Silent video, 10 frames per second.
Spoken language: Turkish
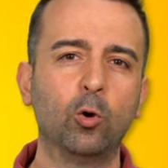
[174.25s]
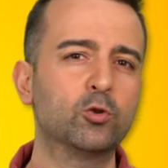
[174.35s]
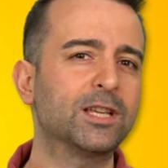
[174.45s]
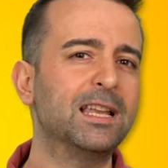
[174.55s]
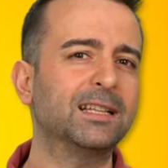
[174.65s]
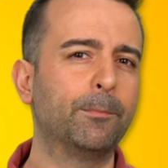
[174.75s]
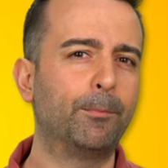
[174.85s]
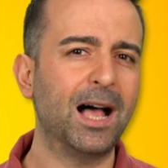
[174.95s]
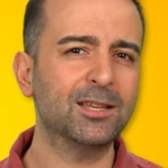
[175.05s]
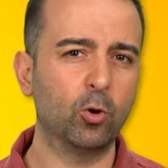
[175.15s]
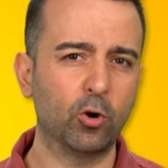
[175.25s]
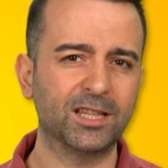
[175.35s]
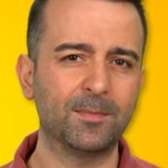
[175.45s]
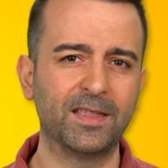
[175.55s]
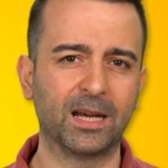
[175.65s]
Özellikle bazı
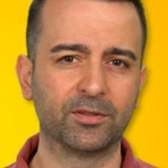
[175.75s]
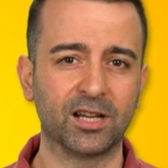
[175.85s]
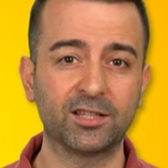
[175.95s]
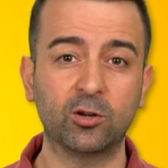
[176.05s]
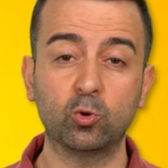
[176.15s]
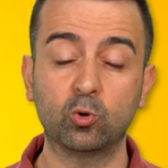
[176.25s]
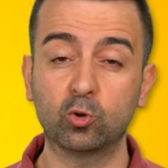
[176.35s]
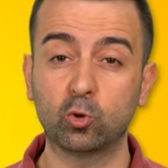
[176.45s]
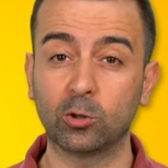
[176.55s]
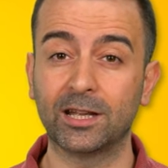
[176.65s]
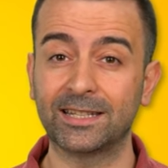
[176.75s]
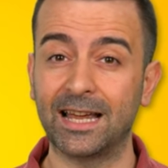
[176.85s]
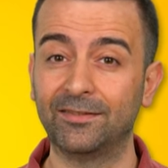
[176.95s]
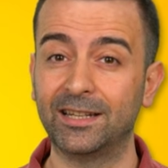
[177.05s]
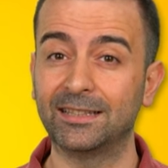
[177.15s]
öğretmenlerimiz açık uçlu soruları
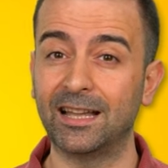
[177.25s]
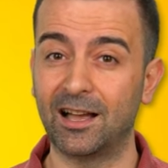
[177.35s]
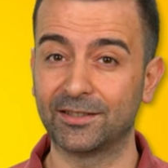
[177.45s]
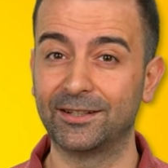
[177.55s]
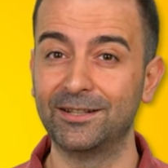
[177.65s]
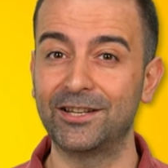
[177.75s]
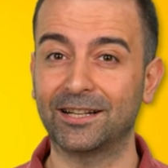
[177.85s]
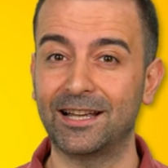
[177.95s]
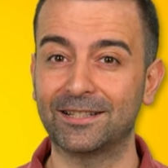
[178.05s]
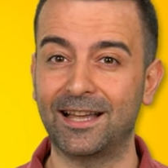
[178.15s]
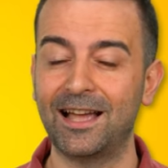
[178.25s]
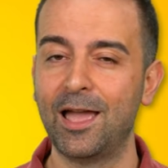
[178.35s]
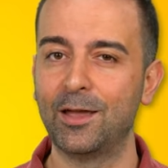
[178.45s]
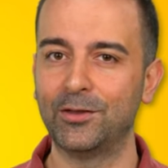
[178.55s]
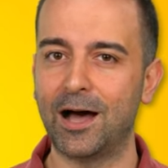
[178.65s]
kendileri de hazırlayacaklarsa
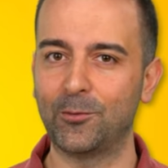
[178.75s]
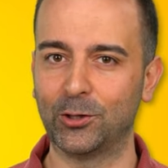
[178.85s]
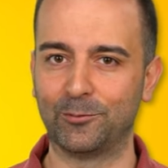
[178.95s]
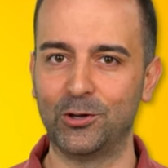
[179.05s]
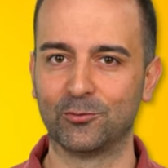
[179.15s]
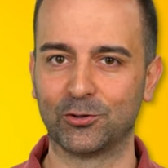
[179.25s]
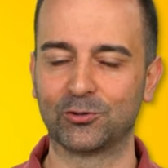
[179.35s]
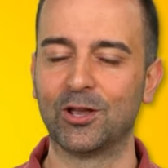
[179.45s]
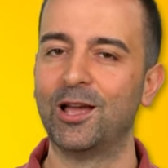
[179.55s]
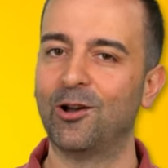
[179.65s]
ne yapıyorlar biliyor musunuz?